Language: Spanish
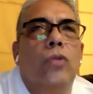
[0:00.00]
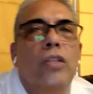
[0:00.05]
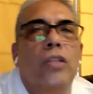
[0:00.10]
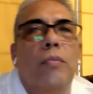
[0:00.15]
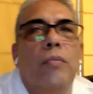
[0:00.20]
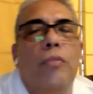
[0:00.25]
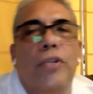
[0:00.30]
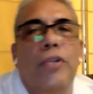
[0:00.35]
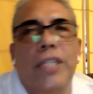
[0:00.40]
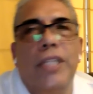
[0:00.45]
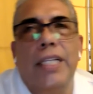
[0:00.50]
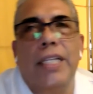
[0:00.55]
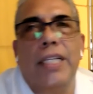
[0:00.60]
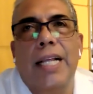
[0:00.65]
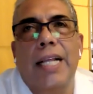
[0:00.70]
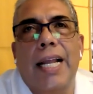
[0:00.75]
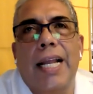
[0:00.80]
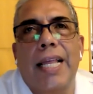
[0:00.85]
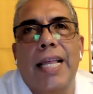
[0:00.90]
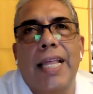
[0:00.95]
es
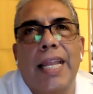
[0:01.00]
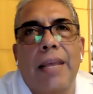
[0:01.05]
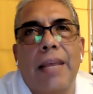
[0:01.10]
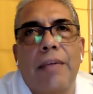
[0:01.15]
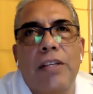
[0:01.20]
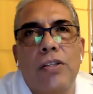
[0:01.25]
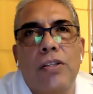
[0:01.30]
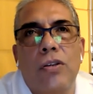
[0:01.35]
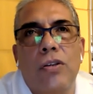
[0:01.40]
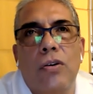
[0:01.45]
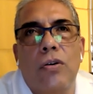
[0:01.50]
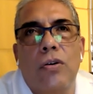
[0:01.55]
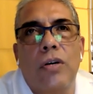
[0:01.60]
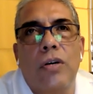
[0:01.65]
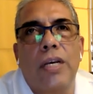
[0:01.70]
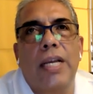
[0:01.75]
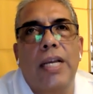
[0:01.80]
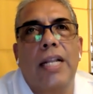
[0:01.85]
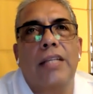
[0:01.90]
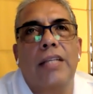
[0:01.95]
importante la
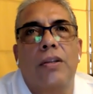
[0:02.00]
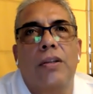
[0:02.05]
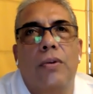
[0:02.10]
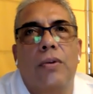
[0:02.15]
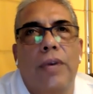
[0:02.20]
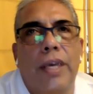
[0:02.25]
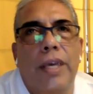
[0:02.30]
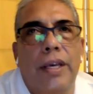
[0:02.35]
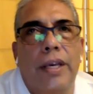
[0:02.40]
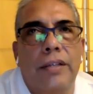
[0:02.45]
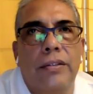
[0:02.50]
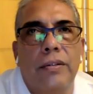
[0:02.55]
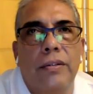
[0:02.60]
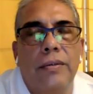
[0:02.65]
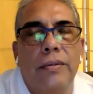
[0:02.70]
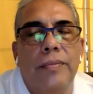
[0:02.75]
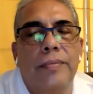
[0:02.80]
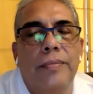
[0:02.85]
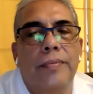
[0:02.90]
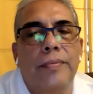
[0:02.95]
derivación y las cirugías.
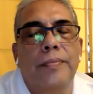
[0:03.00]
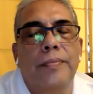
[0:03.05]
¿no?